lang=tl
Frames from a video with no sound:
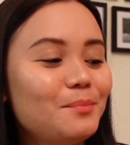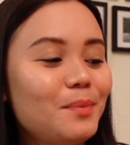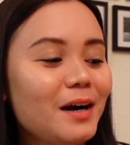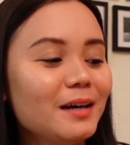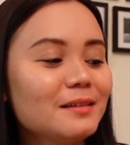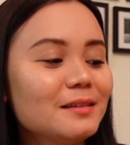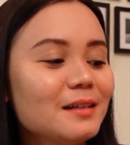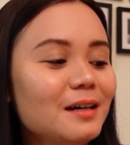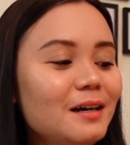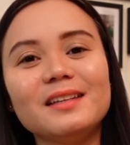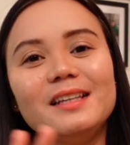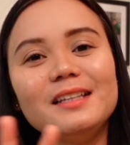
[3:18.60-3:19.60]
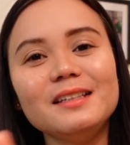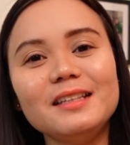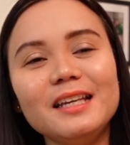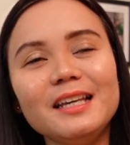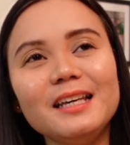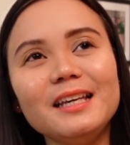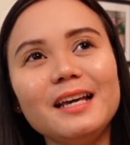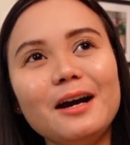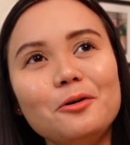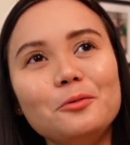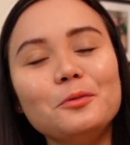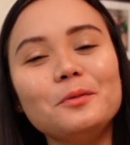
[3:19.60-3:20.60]
But, uh, hindi
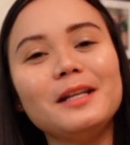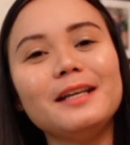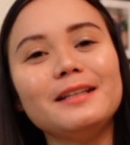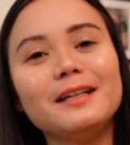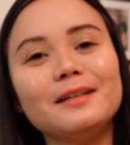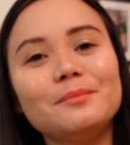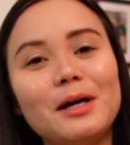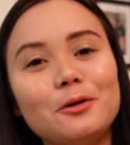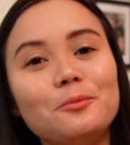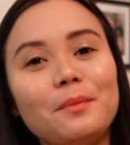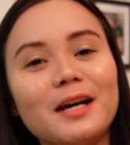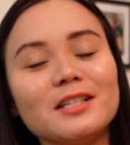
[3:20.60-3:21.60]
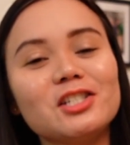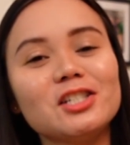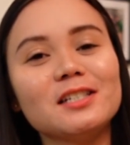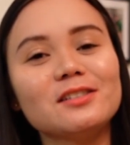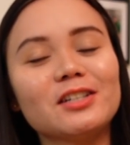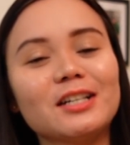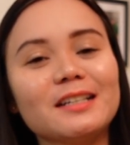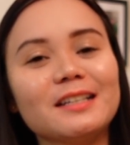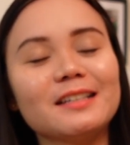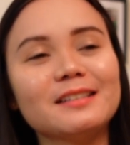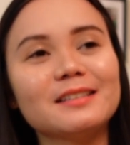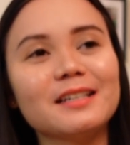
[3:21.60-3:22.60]
ako bumili ng bagong packaging ng Dark
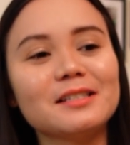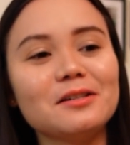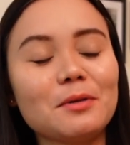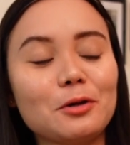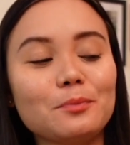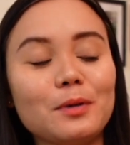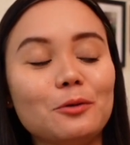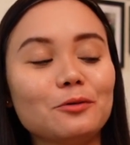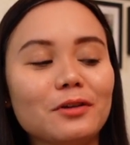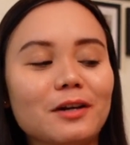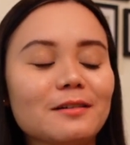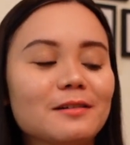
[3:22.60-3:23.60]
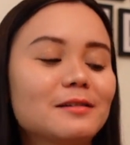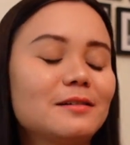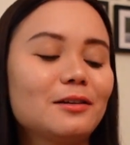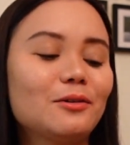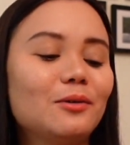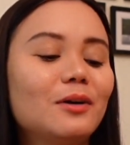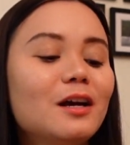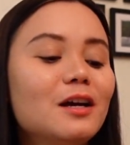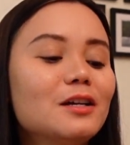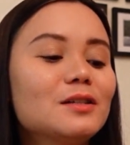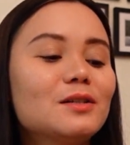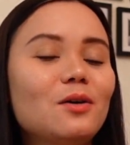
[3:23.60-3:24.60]
Kiss kasi meron pa akong Dark Kiss dito.
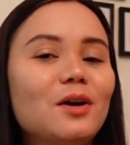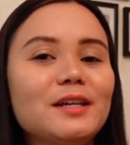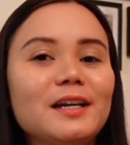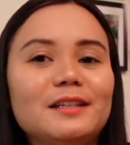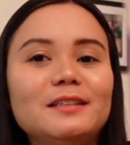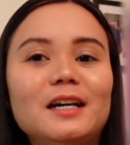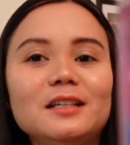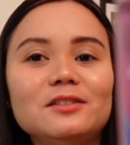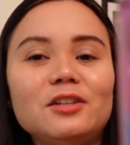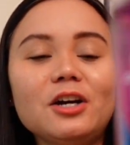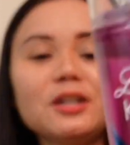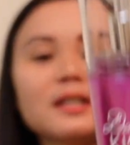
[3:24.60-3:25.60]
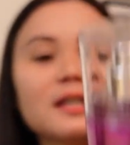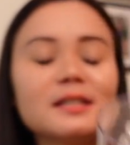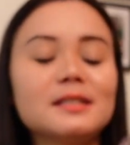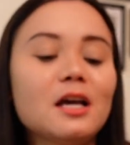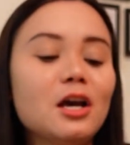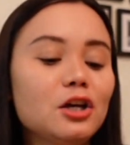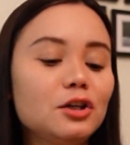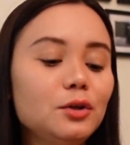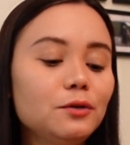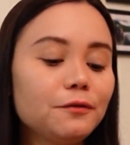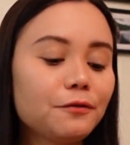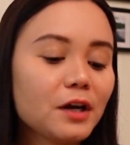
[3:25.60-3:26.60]
So, ayan, Dark Kiss.
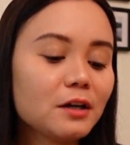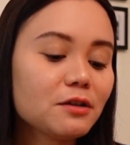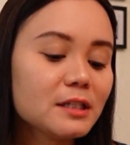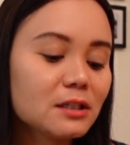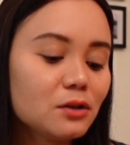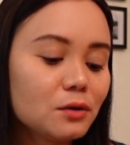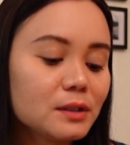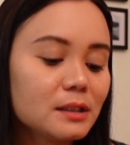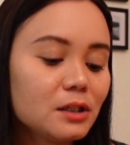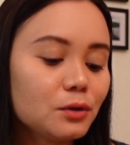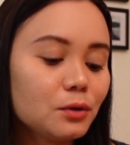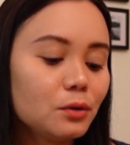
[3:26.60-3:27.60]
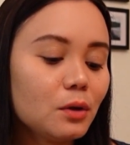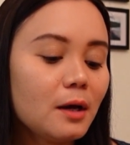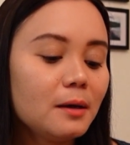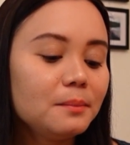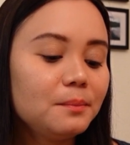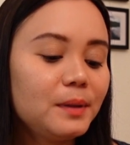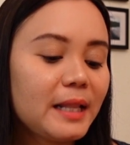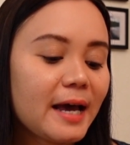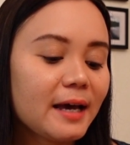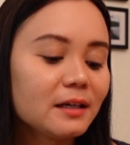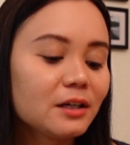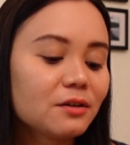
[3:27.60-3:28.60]
Yung fragrance notes dito,
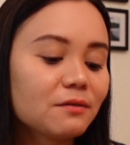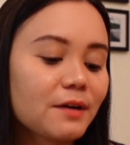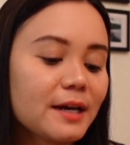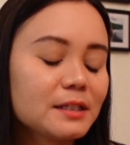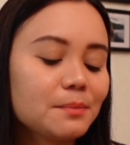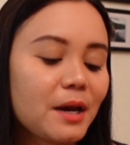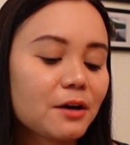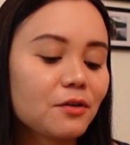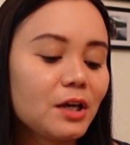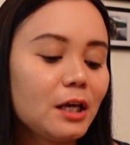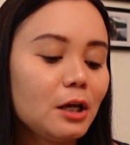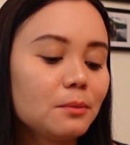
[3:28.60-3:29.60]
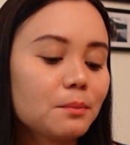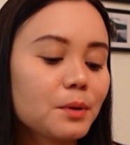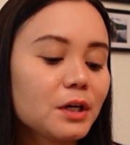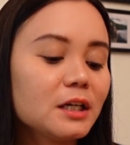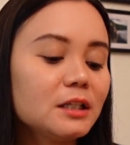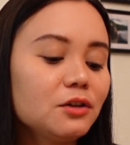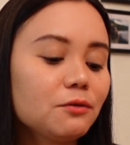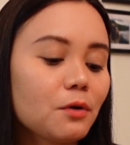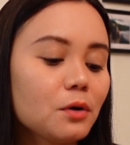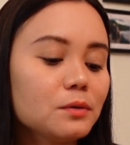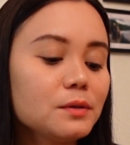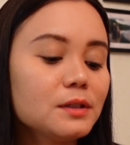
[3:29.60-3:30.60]
black raspberry, burgundy
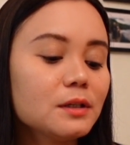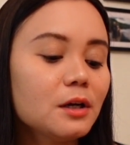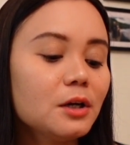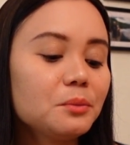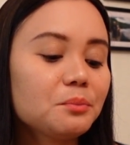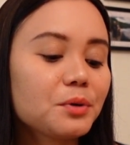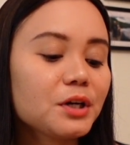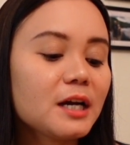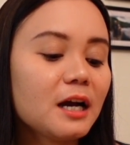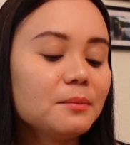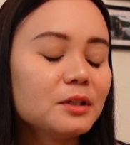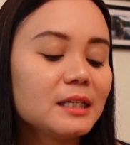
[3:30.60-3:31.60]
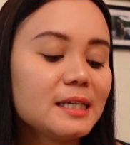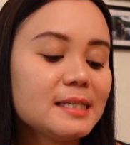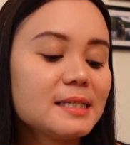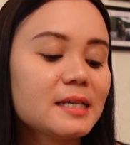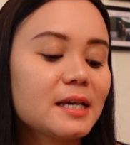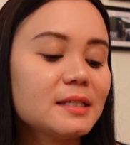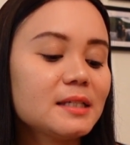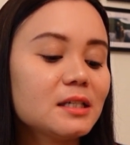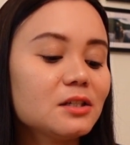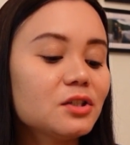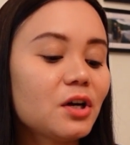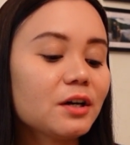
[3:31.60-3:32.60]
rose, bergamot incense,
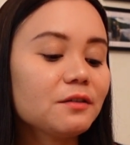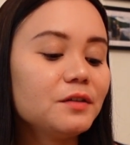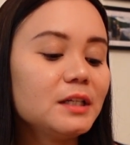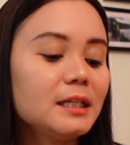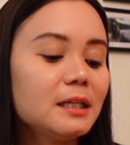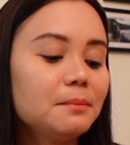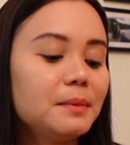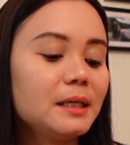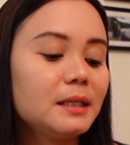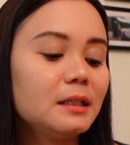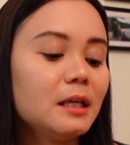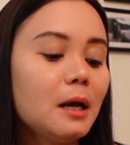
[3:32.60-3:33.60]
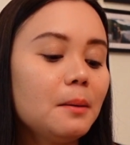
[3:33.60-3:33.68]
dark vanilla bean,